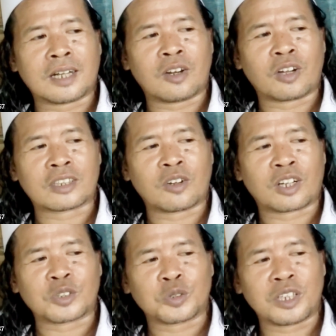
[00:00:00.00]
orang Sunda,
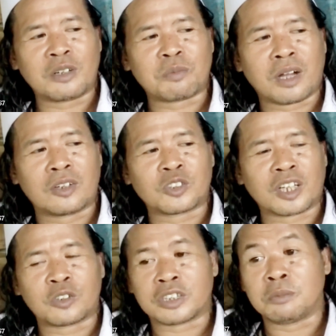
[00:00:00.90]
pak alus-alus
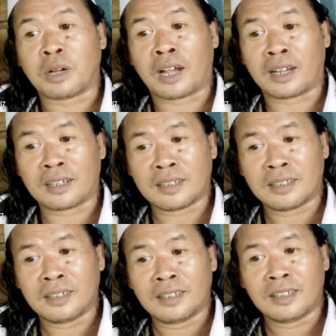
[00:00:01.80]
imah,
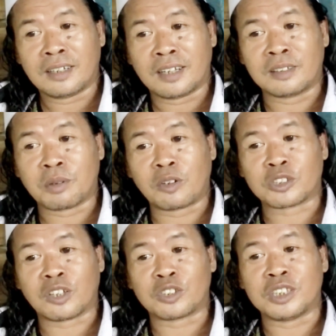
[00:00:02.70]
lain pak alus-alus
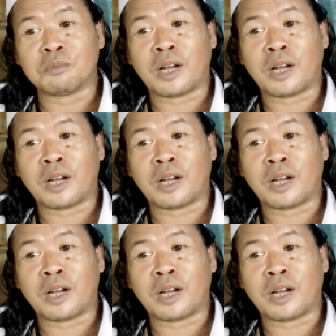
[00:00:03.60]
iman.